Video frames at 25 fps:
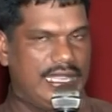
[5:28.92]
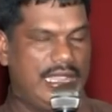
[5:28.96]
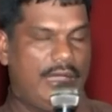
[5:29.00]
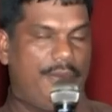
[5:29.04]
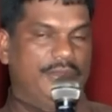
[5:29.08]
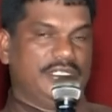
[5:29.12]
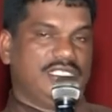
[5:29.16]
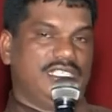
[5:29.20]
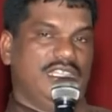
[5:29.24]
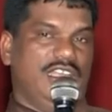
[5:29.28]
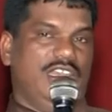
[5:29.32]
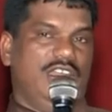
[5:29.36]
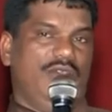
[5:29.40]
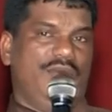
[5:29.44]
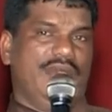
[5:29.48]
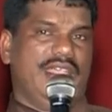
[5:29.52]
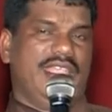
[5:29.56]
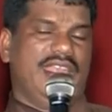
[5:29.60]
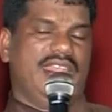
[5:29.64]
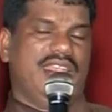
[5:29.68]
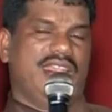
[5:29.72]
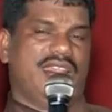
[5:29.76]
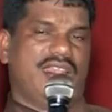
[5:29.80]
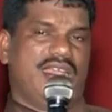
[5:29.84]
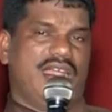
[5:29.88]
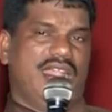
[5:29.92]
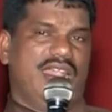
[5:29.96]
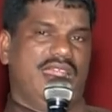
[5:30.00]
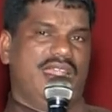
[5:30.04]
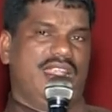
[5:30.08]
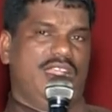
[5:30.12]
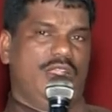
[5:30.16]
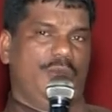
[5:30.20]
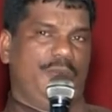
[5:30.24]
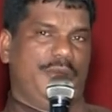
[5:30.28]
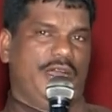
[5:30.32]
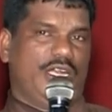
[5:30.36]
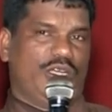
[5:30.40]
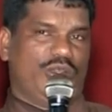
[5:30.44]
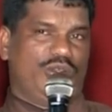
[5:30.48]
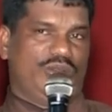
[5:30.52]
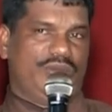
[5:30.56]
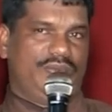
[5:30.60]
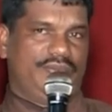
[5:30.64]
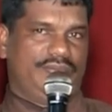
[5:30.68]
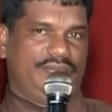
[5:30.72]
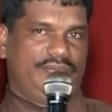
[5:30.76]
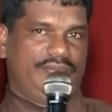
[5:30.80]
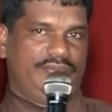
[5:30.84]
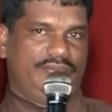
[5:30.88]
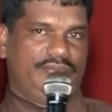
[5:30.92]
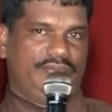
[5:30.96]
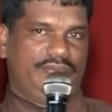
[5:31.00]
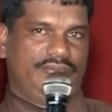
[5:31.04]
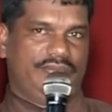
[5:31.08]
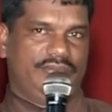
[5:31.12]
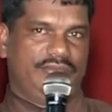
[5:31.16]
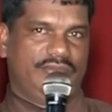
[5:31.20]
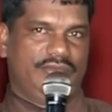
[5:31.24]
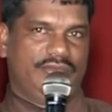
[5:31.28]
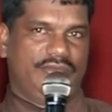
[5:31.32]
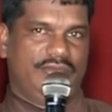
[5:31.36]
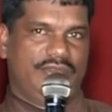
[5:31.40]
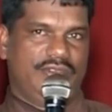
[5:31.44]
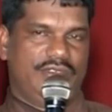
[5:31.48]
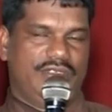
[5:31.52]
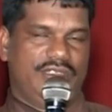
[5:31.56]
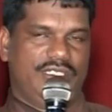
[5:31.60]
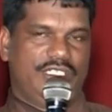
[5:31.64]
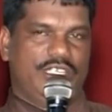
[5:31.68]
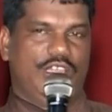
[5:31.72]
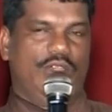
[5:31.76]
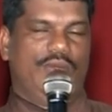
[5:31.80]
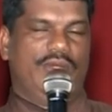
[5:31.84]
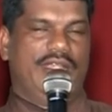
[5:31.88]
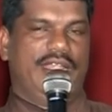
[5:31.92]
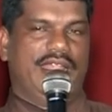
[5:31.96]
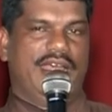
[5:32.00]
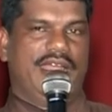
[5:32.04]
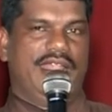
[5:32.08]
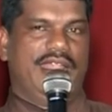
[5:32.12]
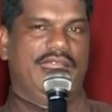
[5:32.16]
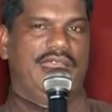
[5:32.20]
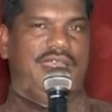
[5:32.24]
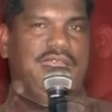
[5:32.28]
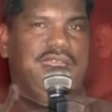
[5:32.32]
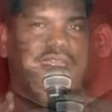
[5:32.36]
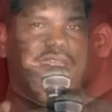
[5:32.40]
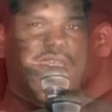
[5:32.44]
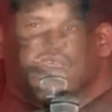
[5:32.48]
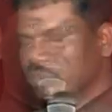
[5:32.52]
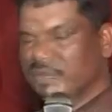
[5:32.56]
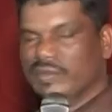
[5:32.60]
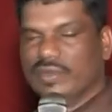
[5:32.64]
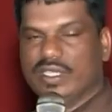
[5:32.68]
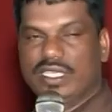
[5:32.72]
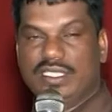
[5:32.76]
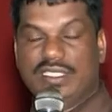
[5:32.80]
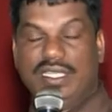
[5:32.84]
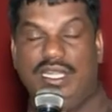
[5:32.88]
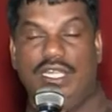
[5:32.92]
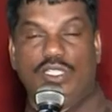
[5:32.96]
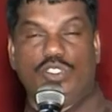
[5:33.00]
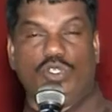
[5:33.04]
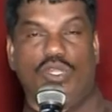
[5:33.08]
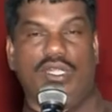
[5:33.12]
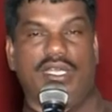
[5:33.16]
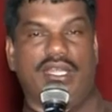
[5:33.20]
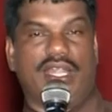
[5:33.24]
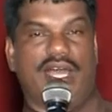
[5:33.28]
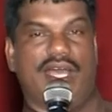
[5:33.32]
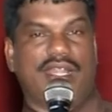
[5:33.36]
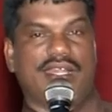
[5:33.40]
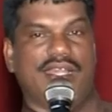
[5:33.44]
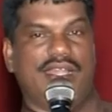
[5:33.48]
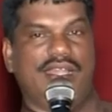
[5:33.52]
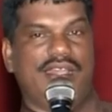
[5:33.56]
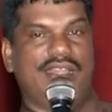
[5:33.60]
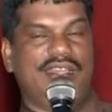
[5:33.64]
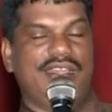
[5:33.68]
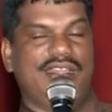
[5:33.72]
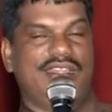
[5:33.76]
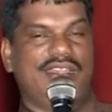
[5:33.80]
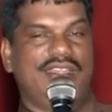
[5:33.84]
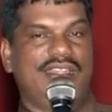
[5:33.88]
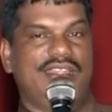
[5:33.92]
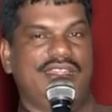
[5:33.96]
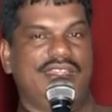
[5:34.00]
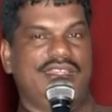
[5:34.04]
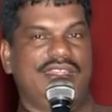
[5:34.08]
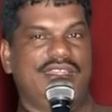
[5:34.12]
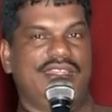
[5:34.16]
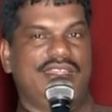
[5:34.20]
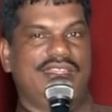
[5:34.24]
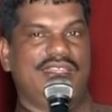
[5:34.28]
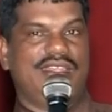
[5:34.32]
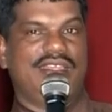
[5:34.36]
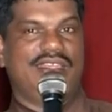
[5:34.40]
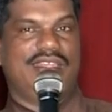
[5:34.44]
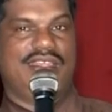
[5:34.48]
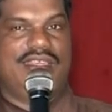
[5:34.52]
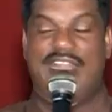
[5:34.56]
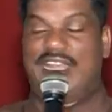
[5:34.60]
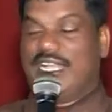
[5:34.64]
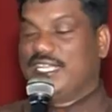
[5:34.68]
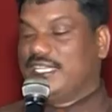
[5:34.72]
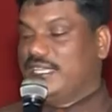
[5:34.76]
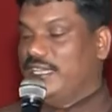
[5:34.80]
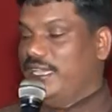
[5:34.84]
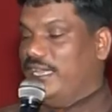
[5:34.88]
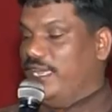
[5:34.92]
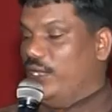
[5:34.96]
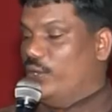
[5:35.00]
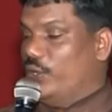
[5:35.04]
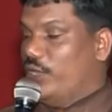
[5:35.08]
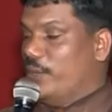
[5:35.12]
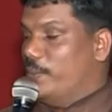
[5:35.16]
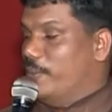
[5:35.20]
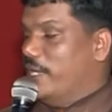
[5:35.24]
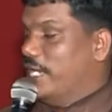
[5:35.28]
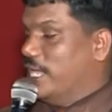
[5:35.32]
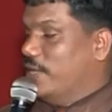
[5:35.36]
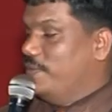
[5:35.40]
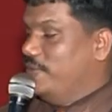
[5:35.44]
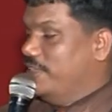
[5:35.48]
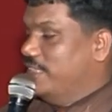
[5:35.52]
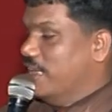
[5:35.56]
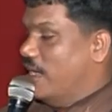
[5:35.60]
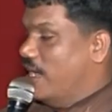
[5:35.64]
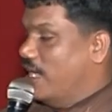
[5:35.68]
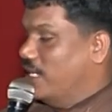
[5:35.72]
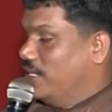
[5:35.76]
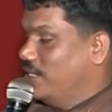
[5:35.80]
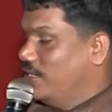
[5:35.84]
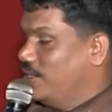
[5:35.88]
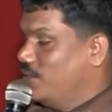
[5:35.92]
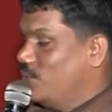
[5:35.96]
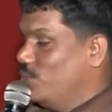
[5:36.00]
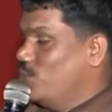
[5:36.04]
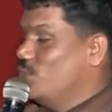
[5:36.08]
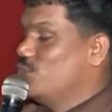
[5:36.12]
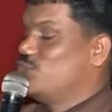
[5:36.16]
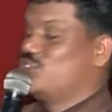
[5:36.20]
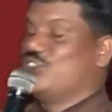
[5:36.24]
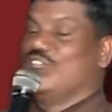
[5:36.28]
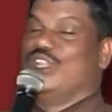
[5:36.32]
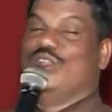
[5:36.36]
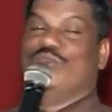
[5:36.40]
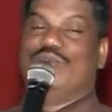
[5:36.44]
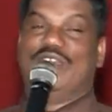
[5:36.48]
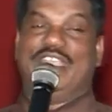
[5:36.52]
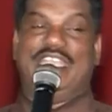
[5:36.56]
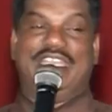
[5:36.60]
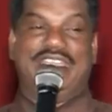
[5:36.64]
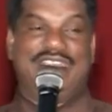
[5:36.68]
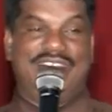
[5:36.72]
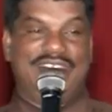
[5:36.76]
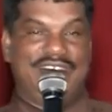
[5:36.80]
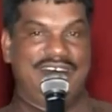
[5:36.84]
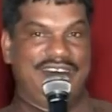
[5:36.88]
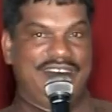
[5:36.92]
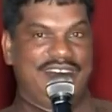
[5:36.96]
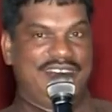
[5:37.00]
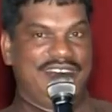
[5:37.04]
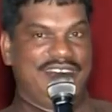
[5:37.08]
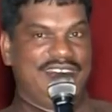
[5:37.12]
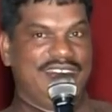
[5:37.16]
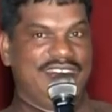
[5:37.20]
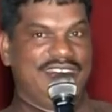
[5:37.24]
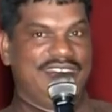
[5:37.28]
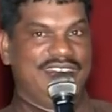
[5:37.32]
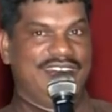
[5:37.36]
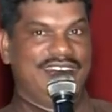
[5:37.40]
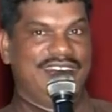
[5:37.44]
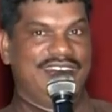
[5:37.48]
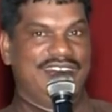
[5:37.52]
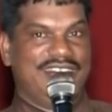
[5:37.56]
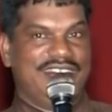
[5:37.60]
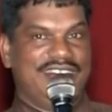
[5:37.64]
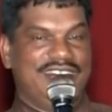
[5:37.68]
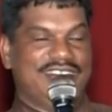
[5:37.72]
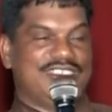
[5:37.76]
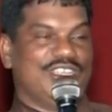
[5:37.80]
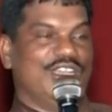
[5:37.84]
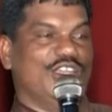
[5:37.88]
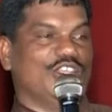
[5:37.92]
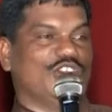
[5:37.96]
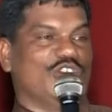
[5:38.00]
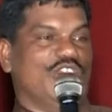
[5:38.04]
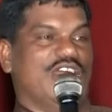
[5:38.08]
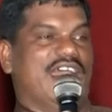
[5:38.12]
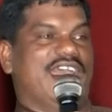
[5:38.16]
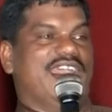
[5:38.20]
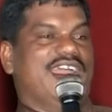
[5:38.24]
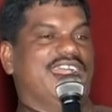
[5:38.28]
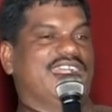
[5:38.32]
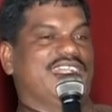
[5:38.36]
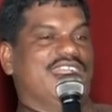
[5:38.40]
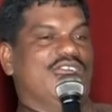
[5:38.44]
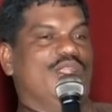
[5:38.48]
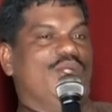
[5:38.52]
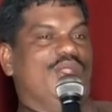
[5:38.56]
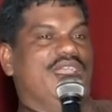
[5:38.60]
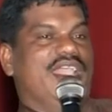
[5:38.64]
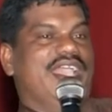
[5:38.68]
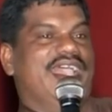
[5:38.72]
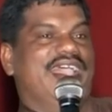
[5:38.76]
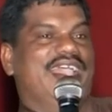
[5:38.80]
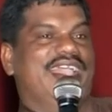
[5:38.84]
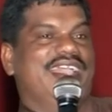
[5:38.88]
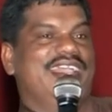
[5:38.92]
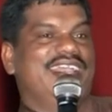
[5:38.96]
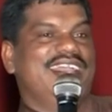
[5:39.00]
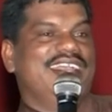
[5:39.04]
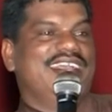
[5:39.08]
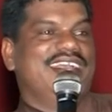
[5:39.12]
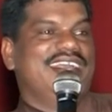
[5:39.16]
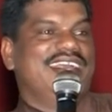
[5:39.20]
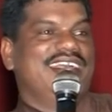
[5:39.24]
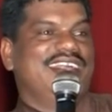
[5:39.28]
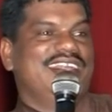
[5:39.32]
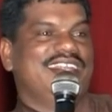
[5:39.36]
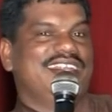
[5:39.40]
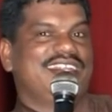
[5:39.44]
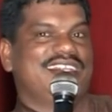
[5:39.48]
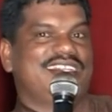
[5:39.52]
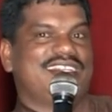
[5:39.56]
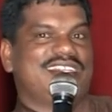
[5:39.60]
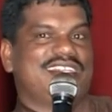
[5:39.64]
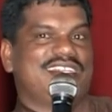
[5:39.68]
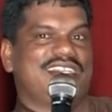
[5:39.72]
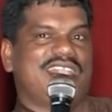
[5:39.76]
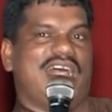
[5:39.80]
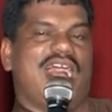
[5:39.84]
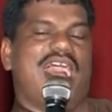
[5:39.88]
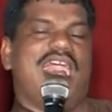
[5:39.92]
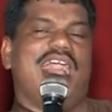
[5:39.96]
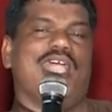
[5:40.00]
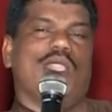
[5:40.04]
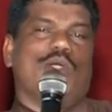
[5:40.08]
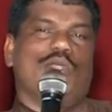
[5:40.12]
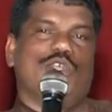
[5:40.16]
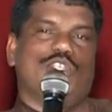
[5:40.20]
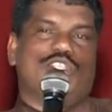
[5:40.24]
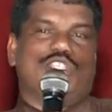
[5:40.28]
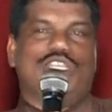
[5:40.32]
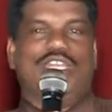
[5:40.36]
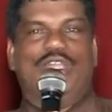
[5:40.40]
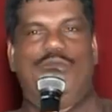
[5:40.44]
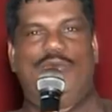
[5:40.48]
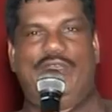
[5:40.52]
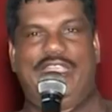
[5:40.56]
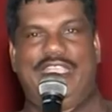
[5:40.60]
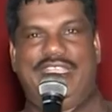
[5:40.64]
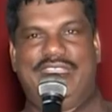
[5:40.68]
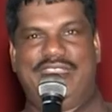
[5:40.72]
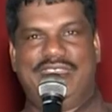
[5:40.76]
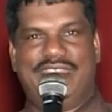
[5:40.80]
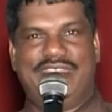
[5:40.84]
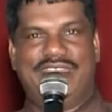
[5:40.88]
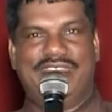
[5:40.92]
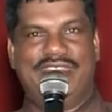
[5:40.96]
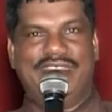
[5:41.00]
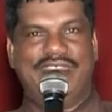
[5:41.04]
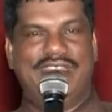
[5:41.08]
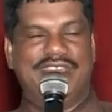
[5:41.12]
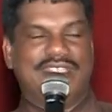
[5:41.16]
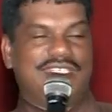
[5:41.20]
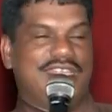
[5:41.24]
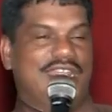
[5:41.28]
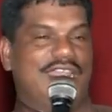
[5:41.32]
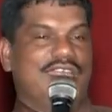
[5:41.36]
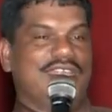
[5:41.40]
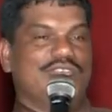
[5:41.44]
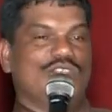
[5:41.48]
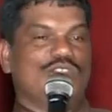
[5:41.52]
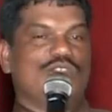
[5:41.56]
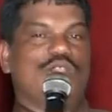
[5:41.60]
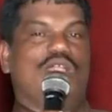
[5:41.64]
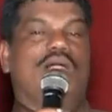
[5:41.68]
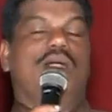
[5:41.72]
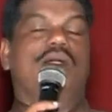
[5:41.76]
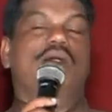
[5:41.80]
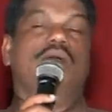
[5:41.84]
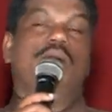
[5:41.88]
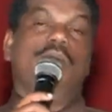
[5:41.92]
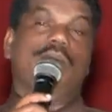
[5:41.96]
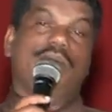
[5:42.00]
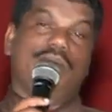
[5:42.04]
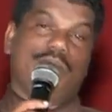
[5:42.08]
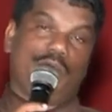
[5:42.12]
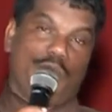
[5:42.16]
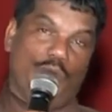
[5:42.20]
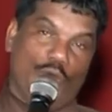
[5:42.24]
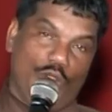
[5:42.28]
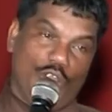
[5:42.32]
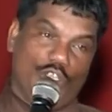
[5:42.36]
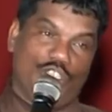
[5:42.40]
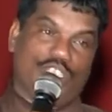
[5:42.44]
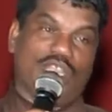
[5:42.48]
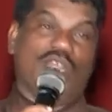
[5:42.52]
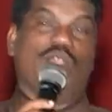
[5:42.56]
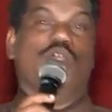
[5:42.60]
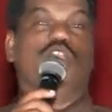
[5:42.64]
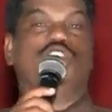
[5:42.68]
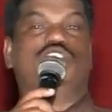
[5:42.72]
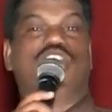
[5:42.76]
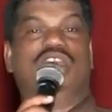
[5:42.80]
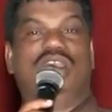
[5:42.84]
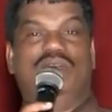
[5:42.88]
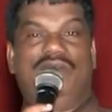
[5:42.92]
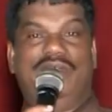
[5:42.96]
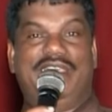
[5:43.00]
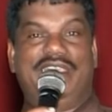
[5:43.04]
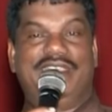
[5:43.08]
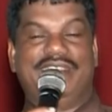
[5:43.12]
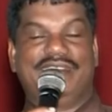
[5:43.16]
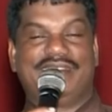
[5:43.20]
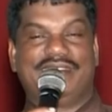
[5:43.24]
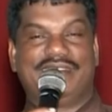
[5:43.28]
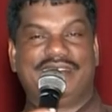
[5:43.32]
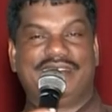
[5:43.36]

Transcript: அப்ப சிலுவை என்றால் என்னன்னு பார்க்கணும் சிலுவன் சிலர் சொல்லுகிறார்கள் எனக்கு என்னுடைய மனைவிதான் ஒரு சிலுவை சில சொல்ல எனக்கு என்னுடைய தாய் ஒரு சிலுவை சிலர் புருஷன் ஒரு சிலுவை